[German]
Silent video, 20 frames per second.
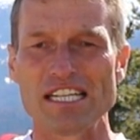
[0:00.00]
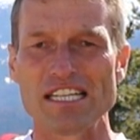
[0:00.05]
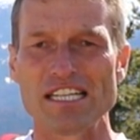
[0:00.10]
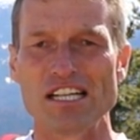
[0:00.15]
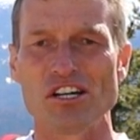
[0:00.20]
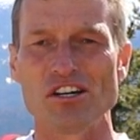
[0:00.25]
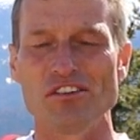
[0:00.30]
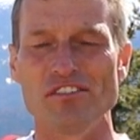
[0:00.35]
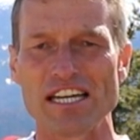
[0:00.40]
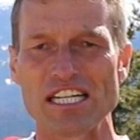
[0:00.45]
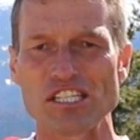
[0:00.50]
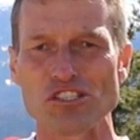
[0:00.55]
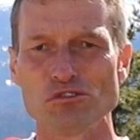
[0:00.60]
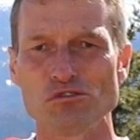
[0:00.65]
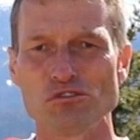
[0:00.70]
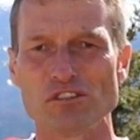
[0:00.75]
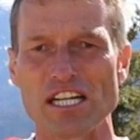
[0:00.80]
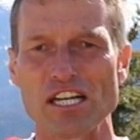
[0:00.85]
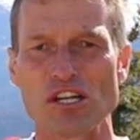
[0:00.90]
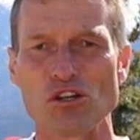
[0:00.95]
nachher wirst
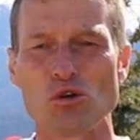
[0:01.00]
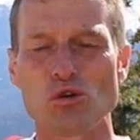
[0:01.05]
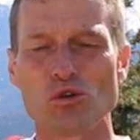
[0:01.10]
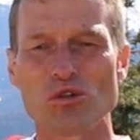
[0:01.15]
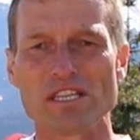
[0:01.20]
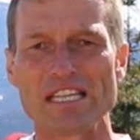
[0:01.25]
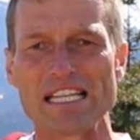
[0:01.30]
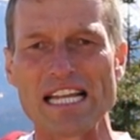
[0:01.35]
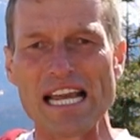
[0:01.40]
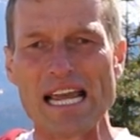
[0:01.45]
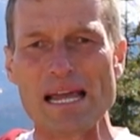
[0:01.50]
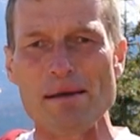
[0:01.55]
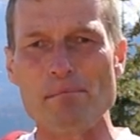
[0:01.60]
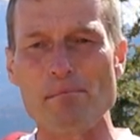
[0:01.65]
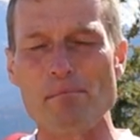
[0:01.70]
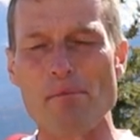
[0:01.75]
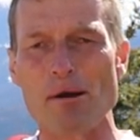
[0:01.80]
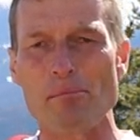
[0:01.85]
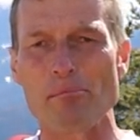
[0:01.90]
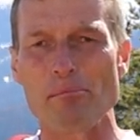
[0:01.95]
du für den Kunden
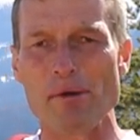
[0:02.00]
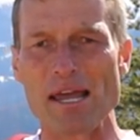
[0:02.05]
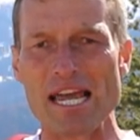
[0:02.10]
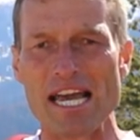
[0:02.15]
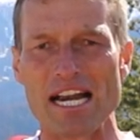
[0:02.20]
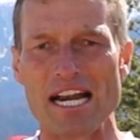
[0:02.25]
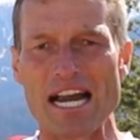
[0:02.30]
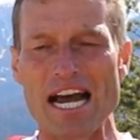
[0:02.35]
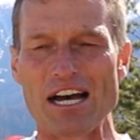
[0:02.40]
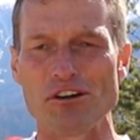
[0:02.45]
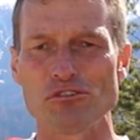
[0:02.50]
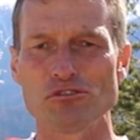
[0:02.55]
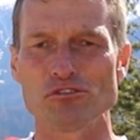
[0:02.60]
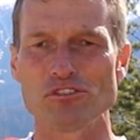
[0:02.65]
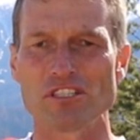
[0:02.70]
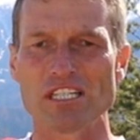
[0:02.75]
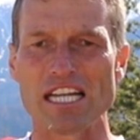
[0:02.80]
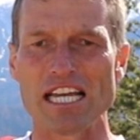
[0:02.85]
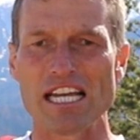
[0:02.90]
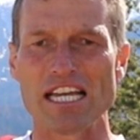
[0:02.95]
immer mehr
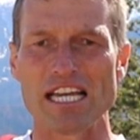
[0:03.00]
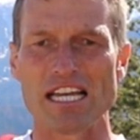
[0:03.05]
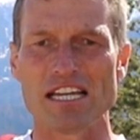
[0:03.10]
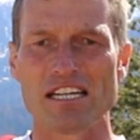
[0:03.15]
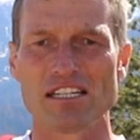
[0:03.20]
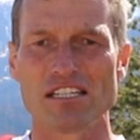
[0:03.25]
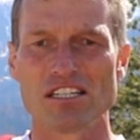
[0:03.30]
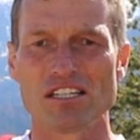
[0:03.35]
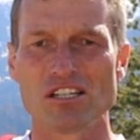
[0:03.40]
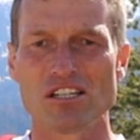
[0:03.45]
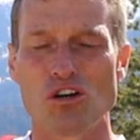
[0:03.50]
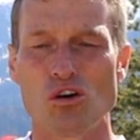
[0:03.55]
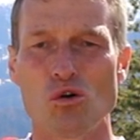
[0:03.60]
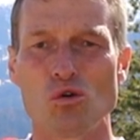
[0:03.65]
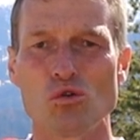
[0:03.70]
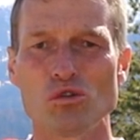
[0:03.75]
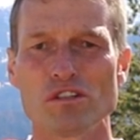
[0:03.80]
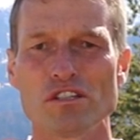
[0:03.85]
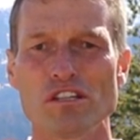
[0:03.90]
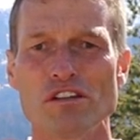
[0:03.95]
Aufträge
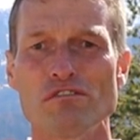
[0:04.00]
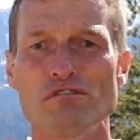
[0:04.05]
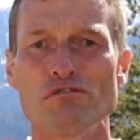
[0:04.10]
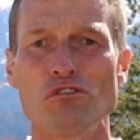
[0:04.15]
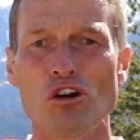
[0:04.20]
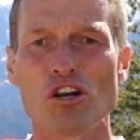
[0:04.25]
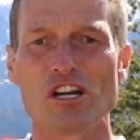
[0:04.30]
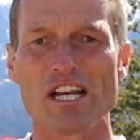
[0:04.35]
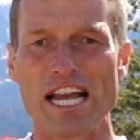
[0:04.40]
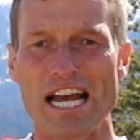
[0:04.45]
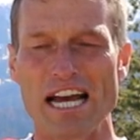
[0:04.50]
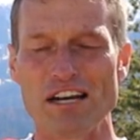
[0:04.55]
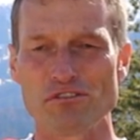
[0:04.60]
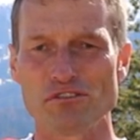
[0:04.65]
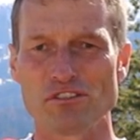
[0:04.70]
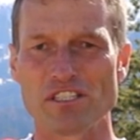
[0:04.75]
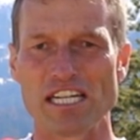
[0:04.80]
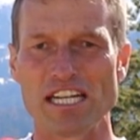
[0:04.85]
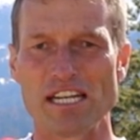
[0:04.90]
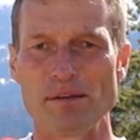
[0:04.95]
und
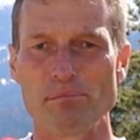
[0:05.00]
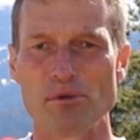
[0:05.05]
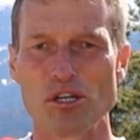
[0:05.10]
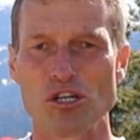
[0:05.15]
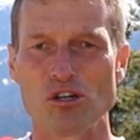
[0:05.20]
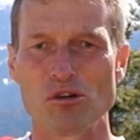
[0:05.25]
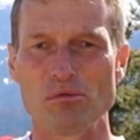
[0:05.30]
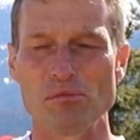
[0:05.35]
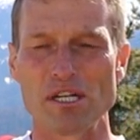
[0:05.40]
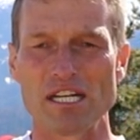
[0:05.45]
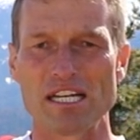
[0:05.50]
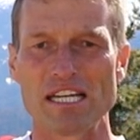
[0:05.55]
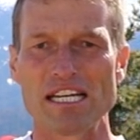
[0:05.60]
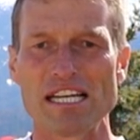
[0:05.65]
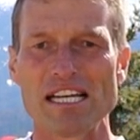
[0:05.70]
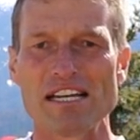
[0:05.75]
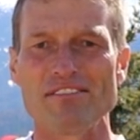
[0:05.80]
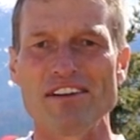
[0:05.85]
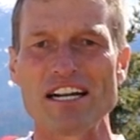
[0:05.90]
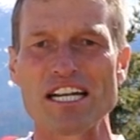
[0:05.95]
Folgeaufträge bekommen,
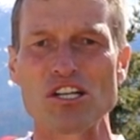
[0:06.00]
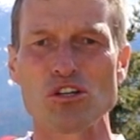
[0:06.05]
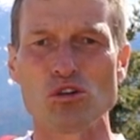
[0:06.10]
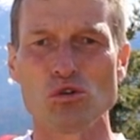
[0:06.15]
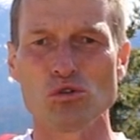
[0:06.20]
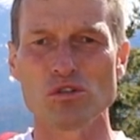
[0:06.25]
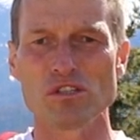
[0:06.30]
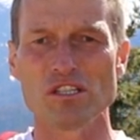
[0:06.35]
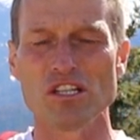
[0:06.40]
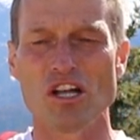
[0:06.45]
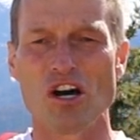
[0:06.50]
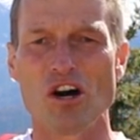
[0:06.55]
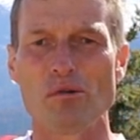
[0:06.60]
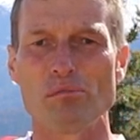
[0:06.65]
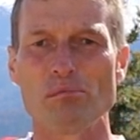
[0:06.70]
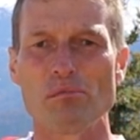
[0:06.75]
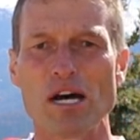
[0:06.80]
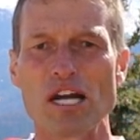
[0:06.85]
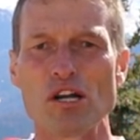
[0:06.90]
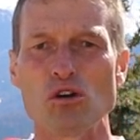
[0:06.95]
weil die Kunden
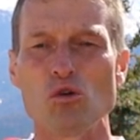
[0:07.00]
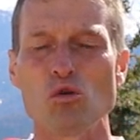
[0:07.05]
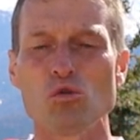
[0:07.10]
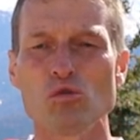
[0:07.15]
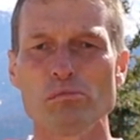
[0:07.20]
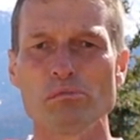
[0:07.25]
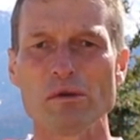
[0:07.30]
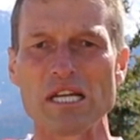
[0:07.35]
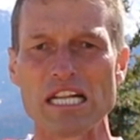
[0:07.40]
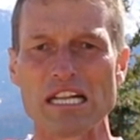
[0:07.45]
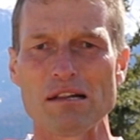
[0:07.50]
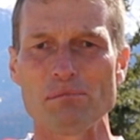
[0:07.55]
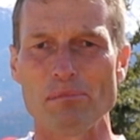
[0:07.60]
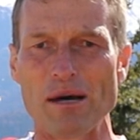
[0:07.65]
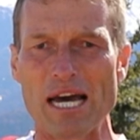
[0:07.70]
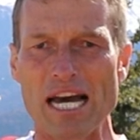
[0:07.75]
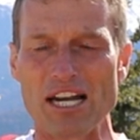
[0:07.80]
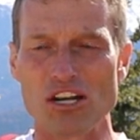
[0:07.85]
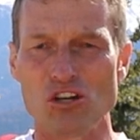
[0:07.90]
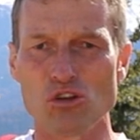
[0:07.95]
haben einen
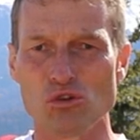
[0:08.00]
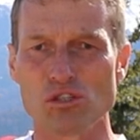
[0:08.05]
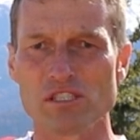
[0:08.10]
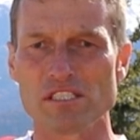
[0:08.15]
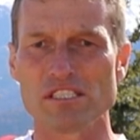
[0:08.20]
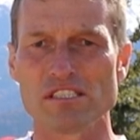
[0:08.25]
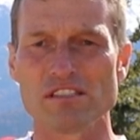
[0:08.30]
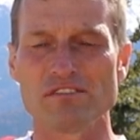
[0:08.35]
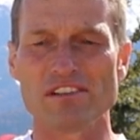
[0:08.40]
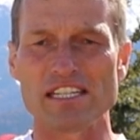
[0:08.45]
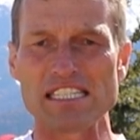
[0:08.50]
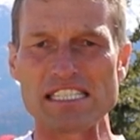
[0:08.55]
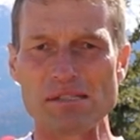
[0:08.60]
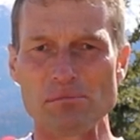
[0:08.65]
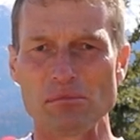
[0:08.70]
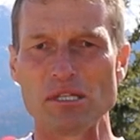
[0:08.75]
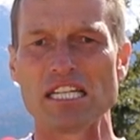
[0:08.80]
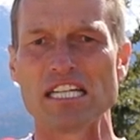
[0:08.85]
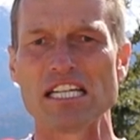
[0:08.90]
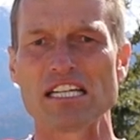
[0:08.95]
unmittelbaren Nutzen, wenn sie
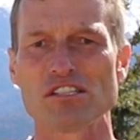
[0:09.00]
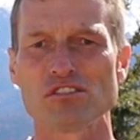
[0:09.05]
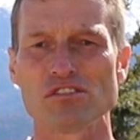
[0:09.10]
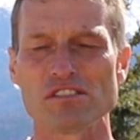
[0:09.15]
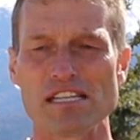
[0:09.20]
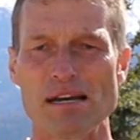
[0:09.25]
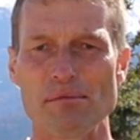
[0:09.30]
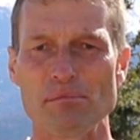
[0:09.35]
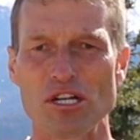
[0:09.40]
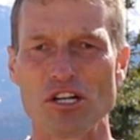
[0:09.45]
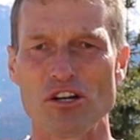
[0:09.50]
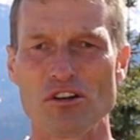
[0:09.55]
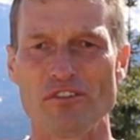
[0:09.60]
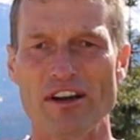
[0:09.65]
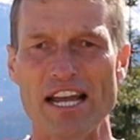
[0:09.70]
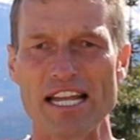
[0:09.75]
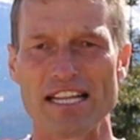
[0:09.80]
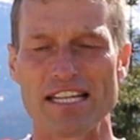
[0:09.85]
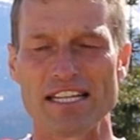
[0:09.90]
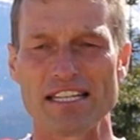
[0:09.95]
mit dir
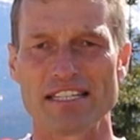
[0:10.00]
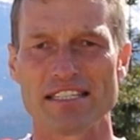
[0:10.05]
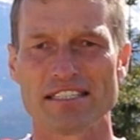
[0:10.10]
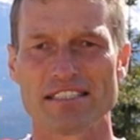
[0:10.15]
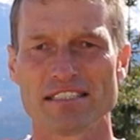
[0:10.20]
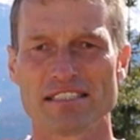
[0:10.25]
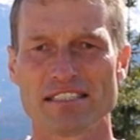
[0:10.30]
zusammenarbeiten.